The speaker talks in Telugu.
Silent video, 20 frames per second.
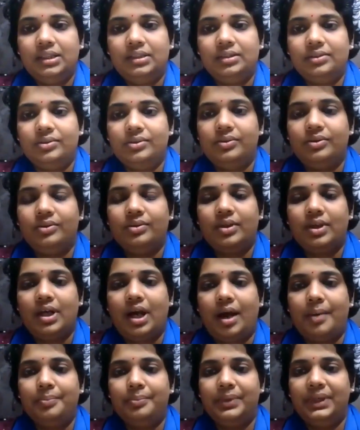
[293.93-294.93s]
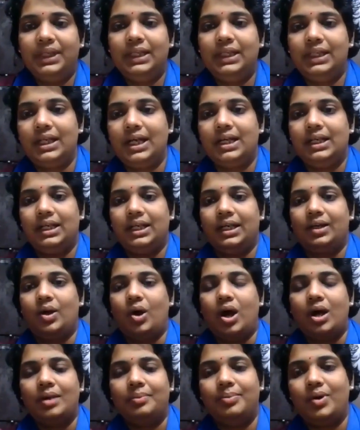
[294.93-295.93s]
సో కంప్లీట్ గా అంటే
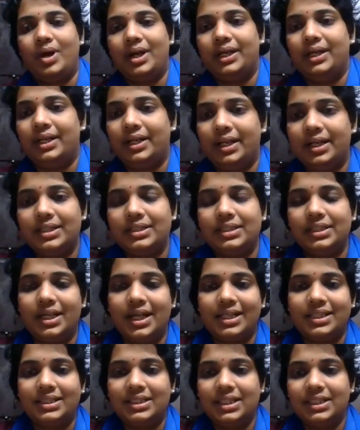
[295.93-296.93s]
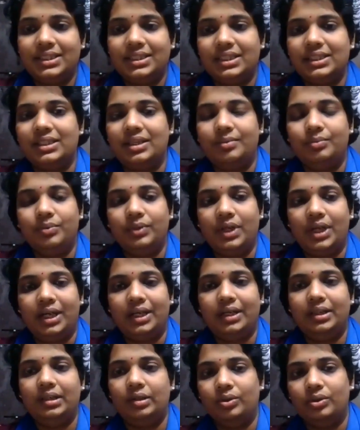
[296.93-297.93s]
కార్బోహైడ్రేట్స్ కట్ చేసేసాము
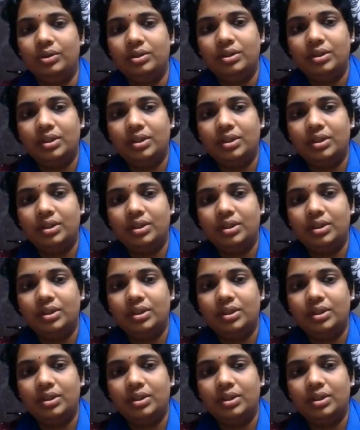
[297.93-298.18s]
డైట్ లో